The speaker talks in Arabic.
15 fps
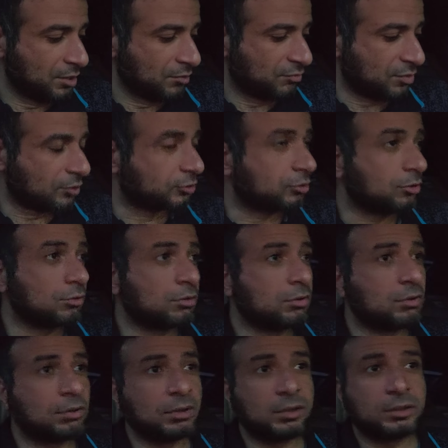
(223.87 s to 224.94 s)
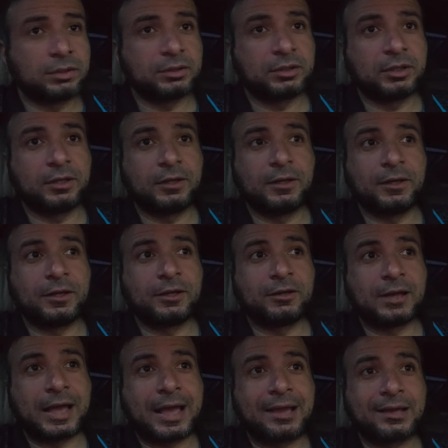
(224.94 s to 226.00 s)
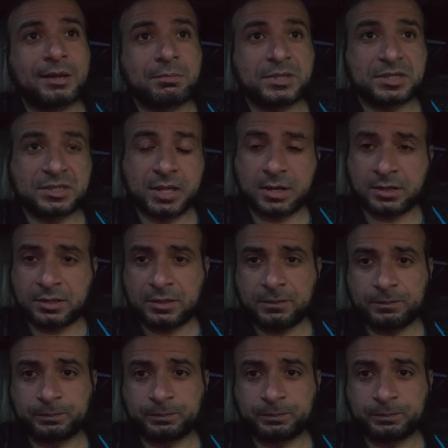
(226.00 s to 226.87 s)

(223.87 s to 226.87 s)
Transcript: فقلت له اغلب الظن